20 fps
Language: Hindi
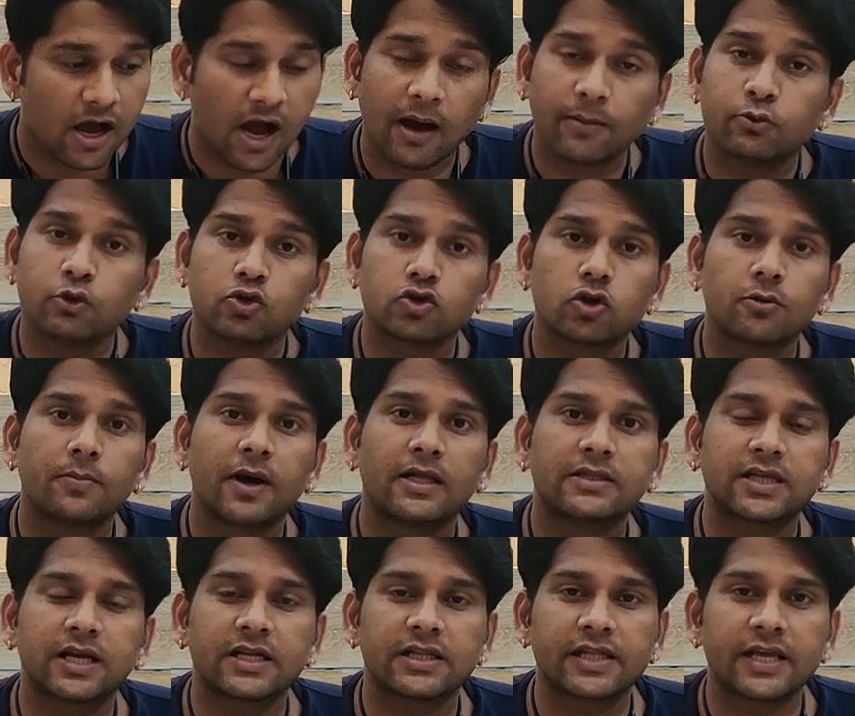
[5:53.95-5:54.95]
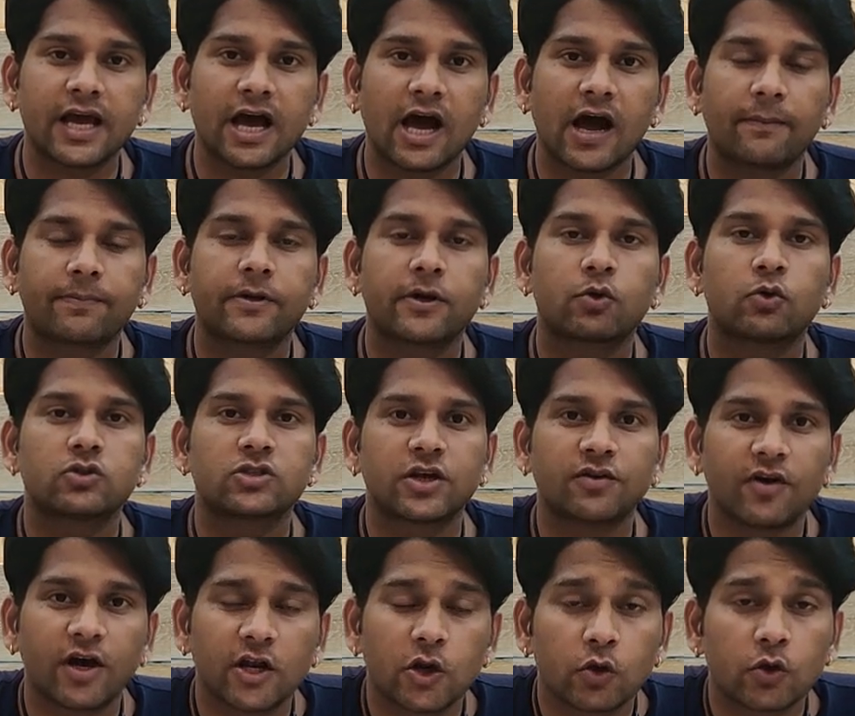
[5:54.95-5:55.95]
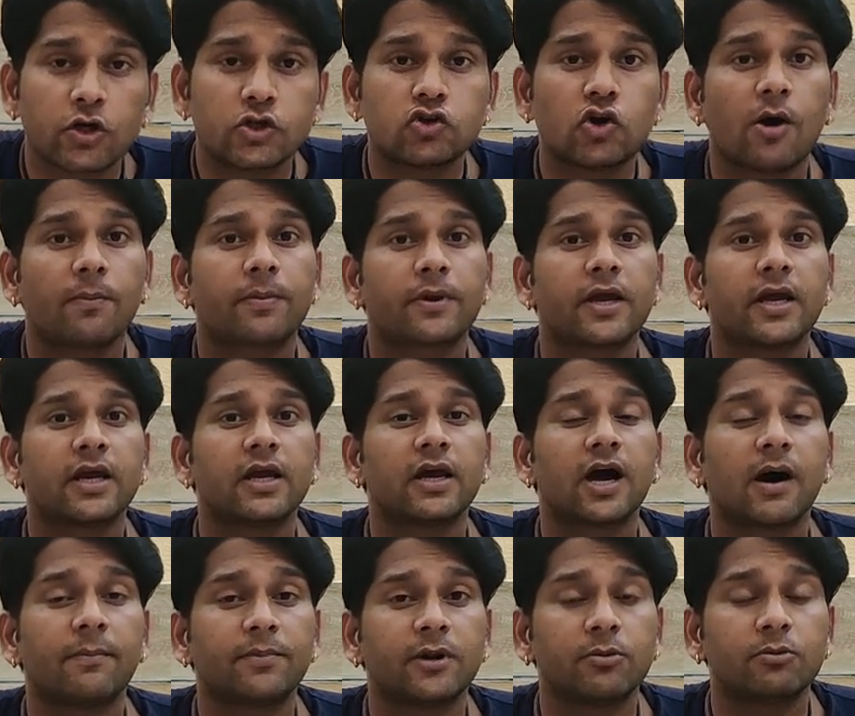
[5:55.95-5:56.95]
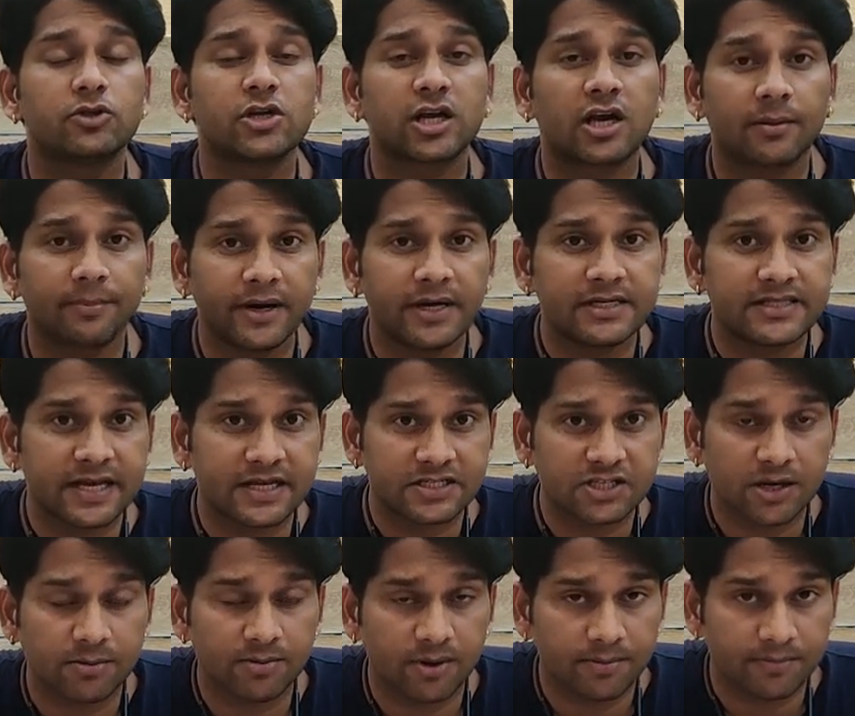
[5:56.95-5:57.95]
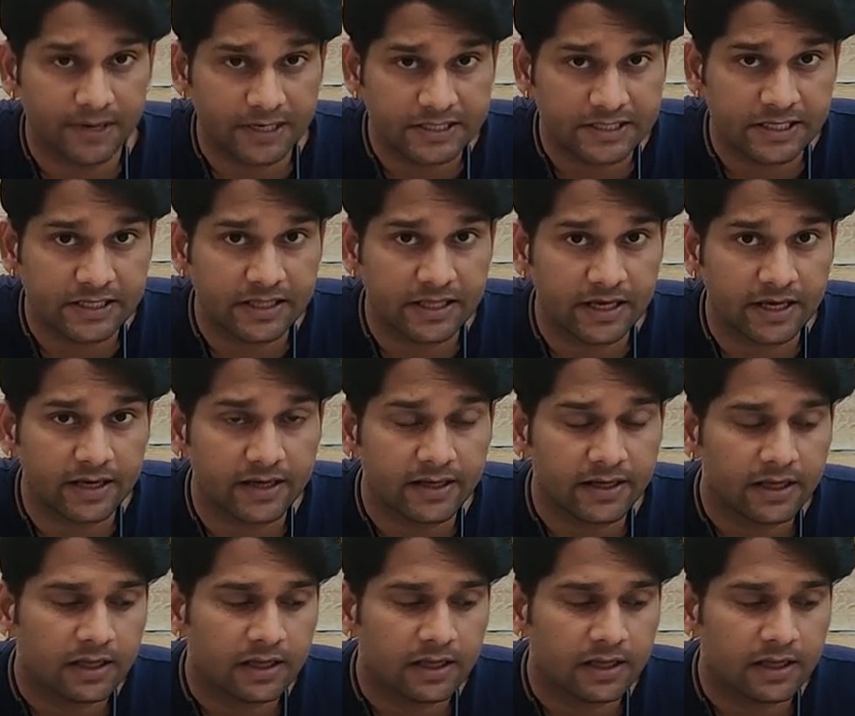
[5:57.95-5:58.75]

अब दोस्तों बात करते हैं आपके कुछ सवालों की जो आपके आपने मुझे कमेंट सेक्शन में भेजे थे